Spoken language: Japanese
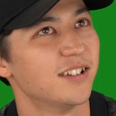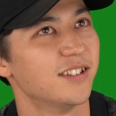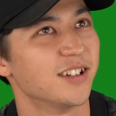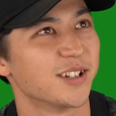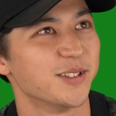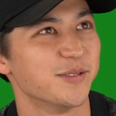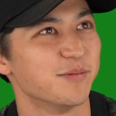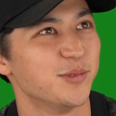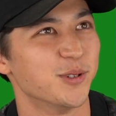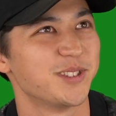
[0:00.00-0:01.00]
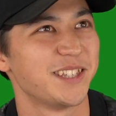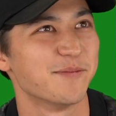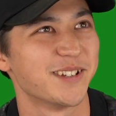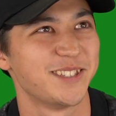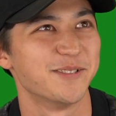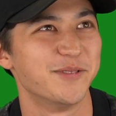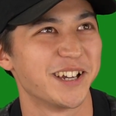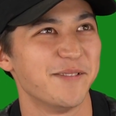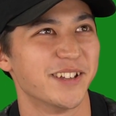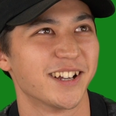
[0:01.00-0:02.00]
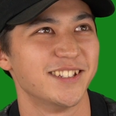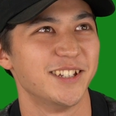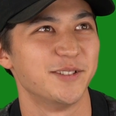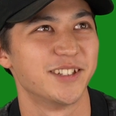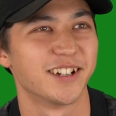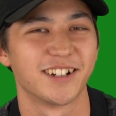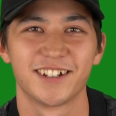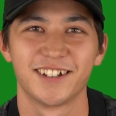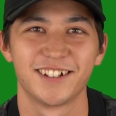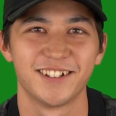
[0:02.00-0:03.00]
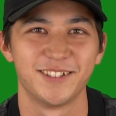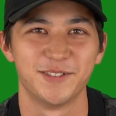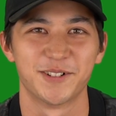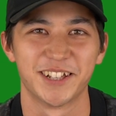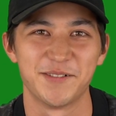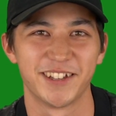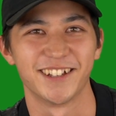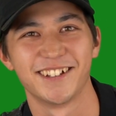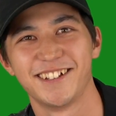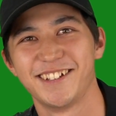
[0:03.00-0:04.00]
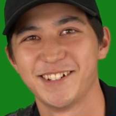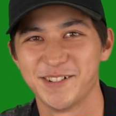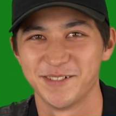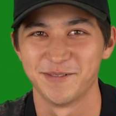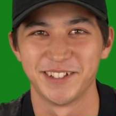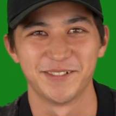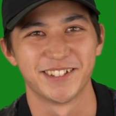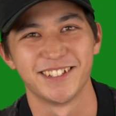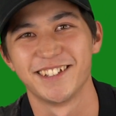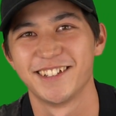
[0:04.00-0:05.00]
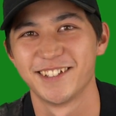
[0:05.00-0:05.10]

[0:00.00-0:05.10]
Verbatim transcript: なんか、どつきますボケみたいな感じで言ったのかなみたいな覚えてますね